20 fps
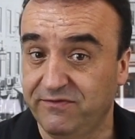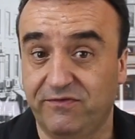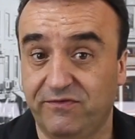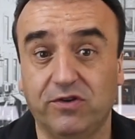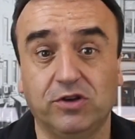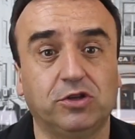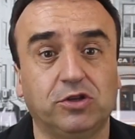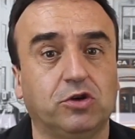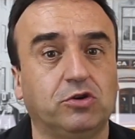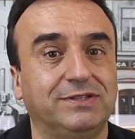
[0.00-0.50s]

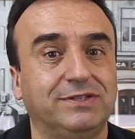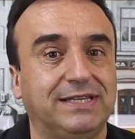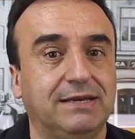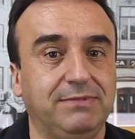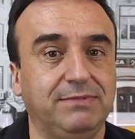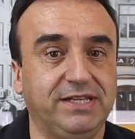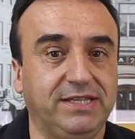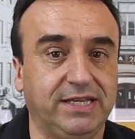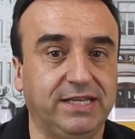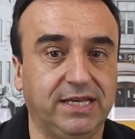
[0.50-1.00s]
votre
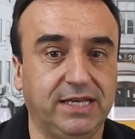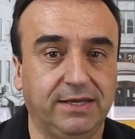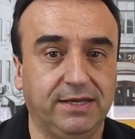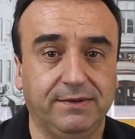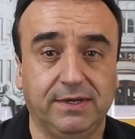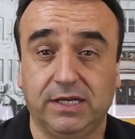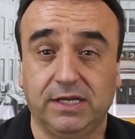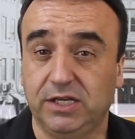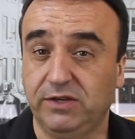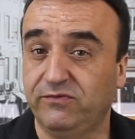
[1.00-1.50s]
rentabilité
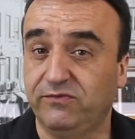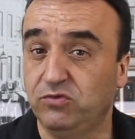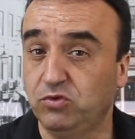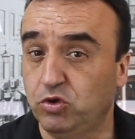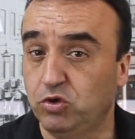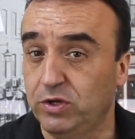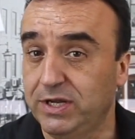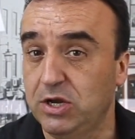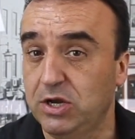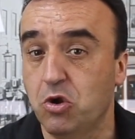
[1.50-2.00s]
et vous
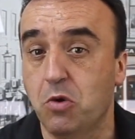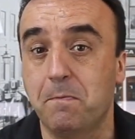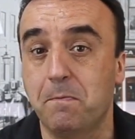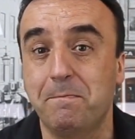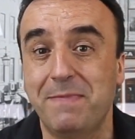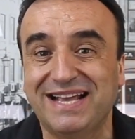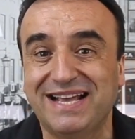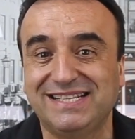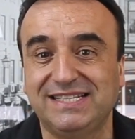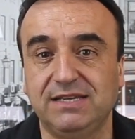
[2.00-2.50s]
donner le
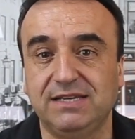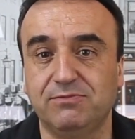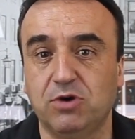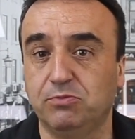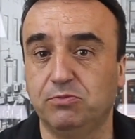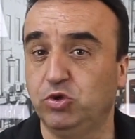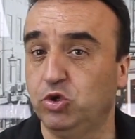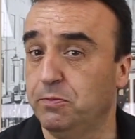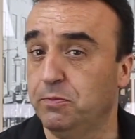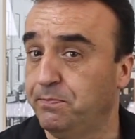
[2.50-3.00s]

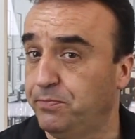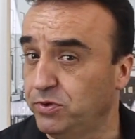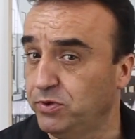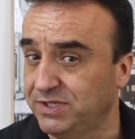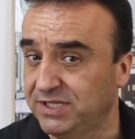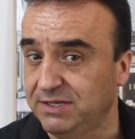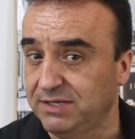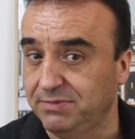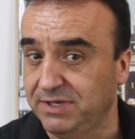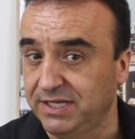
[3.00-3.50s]
maximum de
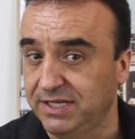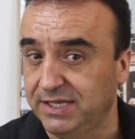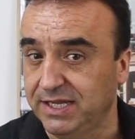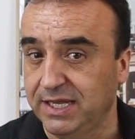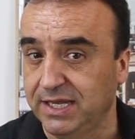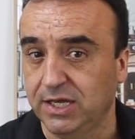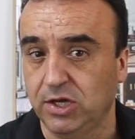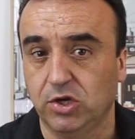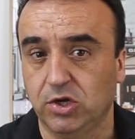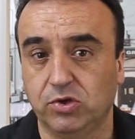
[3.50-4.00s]

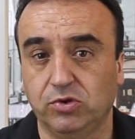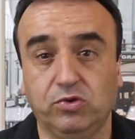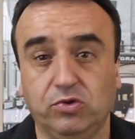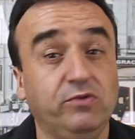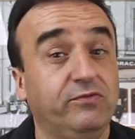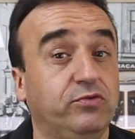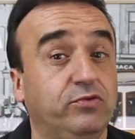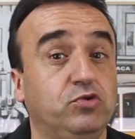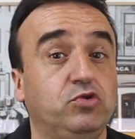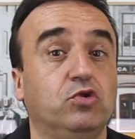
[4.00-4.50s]
possibilités
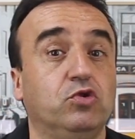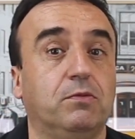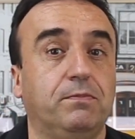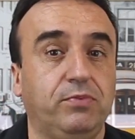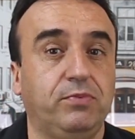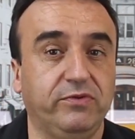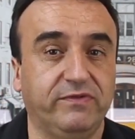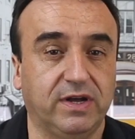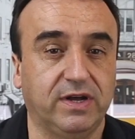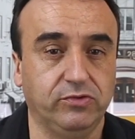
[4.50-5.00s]
d'une future
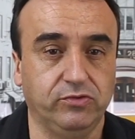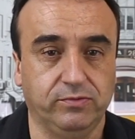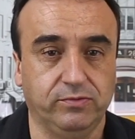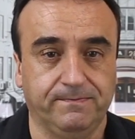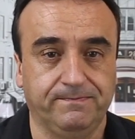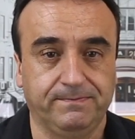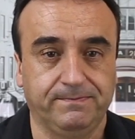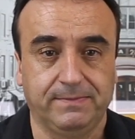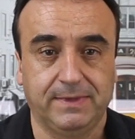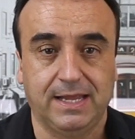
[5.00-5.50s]
plus-value.
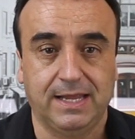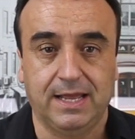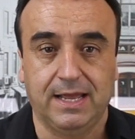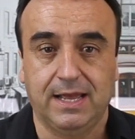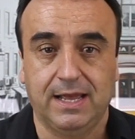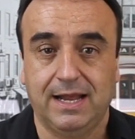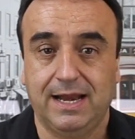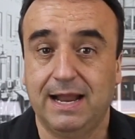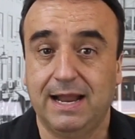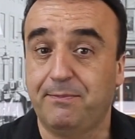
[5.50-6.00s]

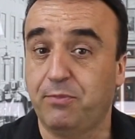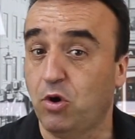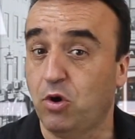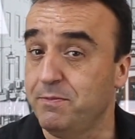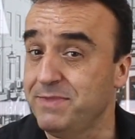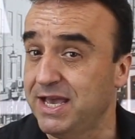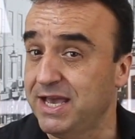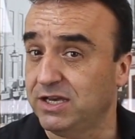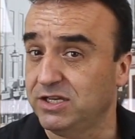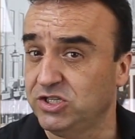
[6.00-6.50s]
La
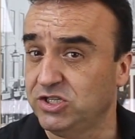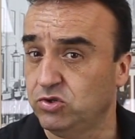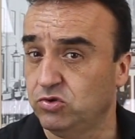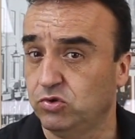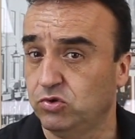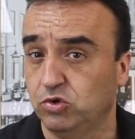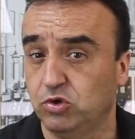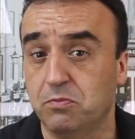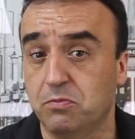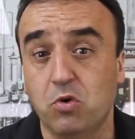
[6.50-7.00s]
première
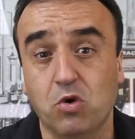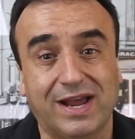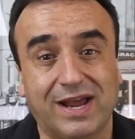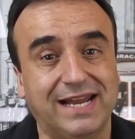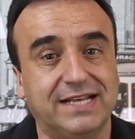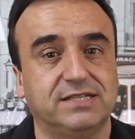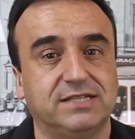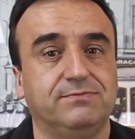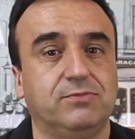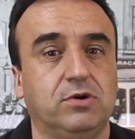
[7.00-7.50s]
région de mon
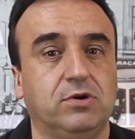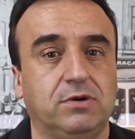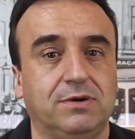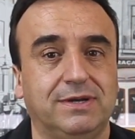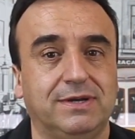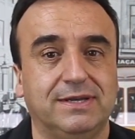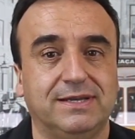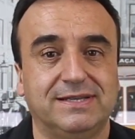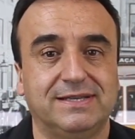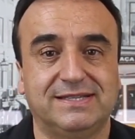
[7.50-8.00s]
classement,
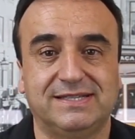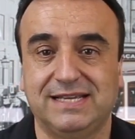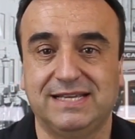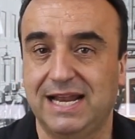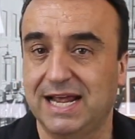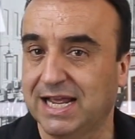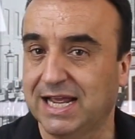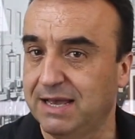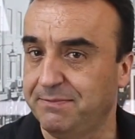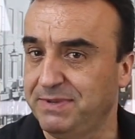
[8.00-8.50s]
c'est
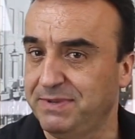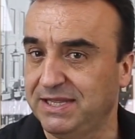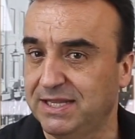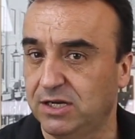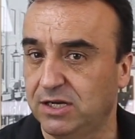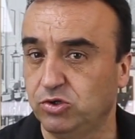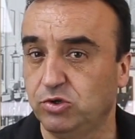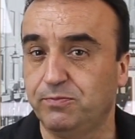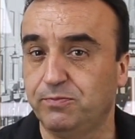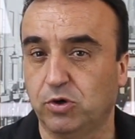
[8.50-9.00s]
la
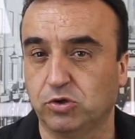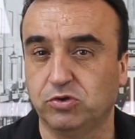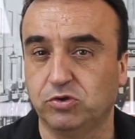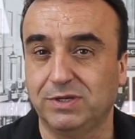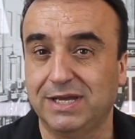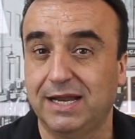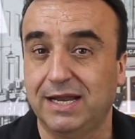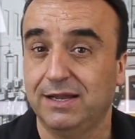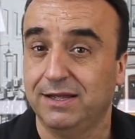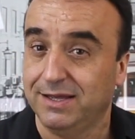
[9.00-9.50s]
capitale du
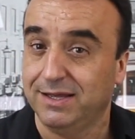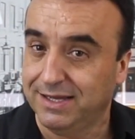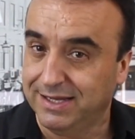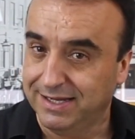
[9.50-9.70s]
Portugal,